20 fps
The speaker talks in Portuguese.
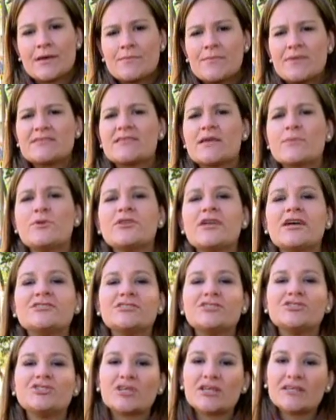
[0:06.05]
mas tem muita
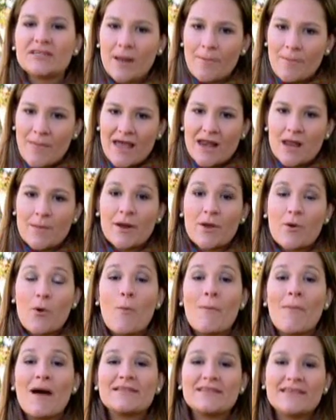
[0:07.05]
gente que trabalha para
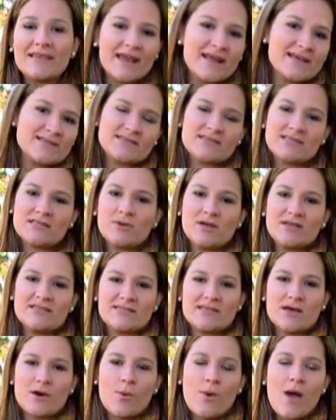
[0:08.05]
combater essa
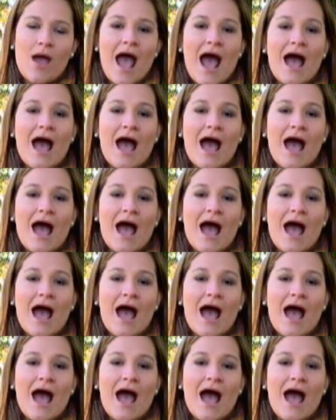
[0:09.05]
situação,